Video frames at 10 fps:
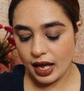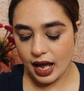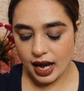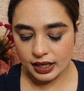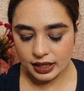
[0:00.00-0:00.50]

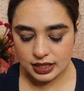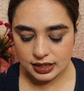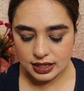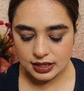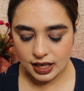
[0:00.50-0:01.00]
एंड
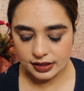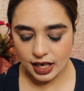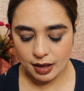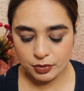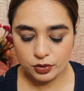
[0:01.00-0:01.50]
इसके साथ
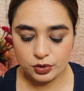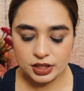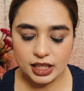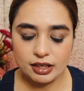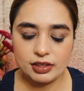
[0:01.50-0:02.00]
आपको
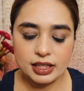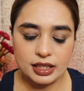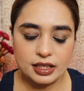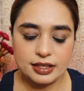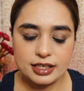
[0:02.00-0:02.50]
ये वाले
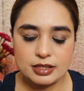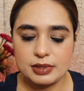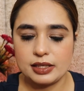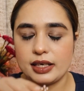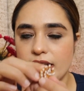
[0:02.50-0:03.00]
इयर
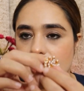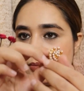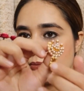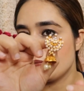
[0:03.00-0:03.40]
मिल रहे हैं